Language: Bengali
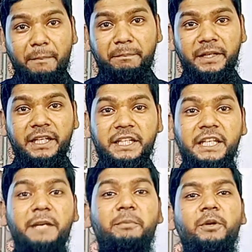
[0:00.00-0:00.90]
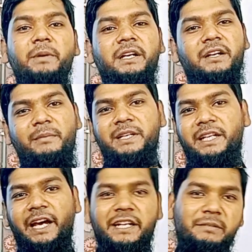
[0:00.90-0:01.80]
আপনি কি পরিমাণ
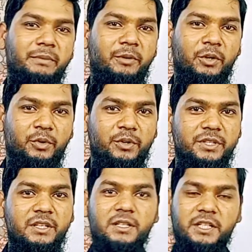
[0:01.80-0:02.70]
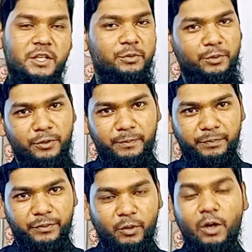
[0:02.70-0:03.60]
গ্রামাটিক্যাল আইটেম ব্যবহার করেছেন সেটার উপর
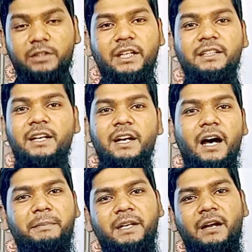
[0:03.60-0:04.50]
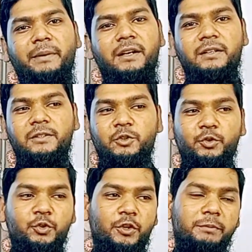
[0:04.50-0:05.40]
অর্থাৎ আপনি গ্রামার
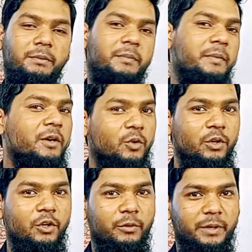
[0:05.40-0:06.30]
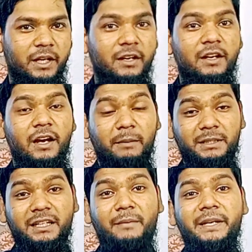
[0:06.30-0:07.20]
শুধু সঠিকভাবে ব্যবহার করলে হবে না
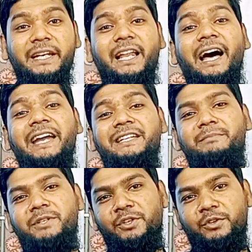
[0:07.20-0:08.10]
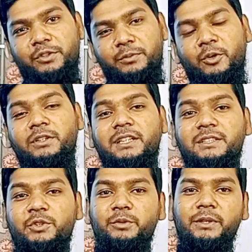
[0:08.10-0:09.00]
আপনার গ্রামাটিক্যাল আইটেম বেশি হতে হবে অর্থাৎ
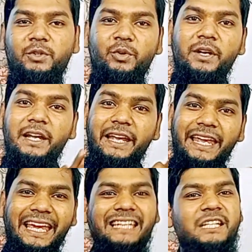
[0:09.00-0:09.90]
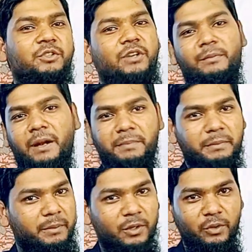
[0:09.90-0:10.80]
শুধুমাত্র একই জাতীয় গ্রামার আপনি
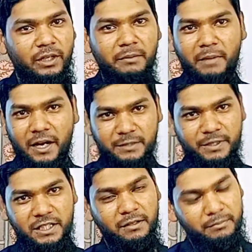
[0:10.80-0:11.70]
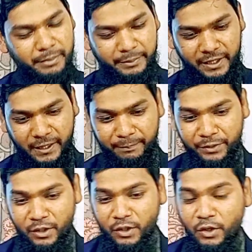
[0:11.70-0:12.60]
ব্যবহার করলে মার্কস বেশি পাবেন না
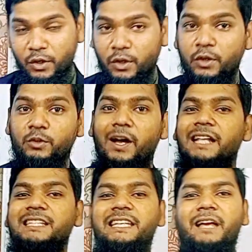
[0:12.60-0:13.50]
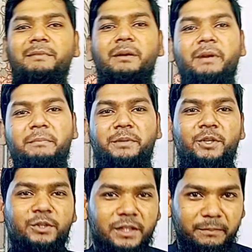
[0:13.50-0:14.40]
তো আজকে আমি আমার এই
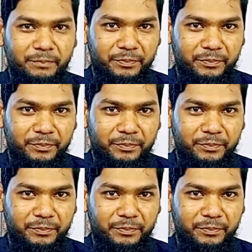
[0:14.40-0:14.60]
ভিডিওতে